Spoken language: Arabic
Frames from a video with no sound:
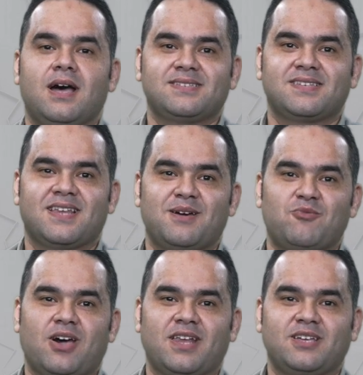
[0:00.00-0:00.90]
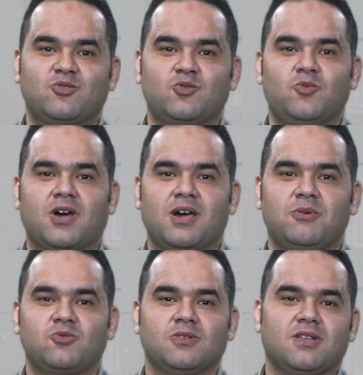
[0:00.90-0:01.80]
السلام عليكم
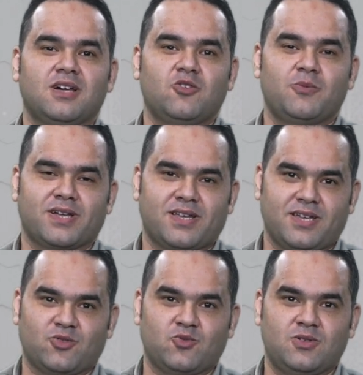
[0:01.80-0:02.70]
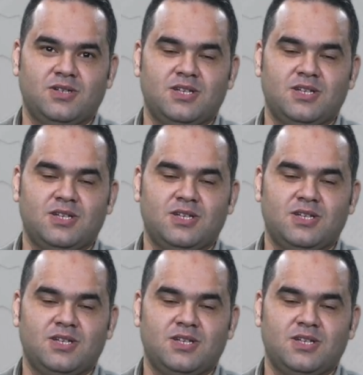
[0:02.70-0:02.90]
ورحمة الله وبركاته.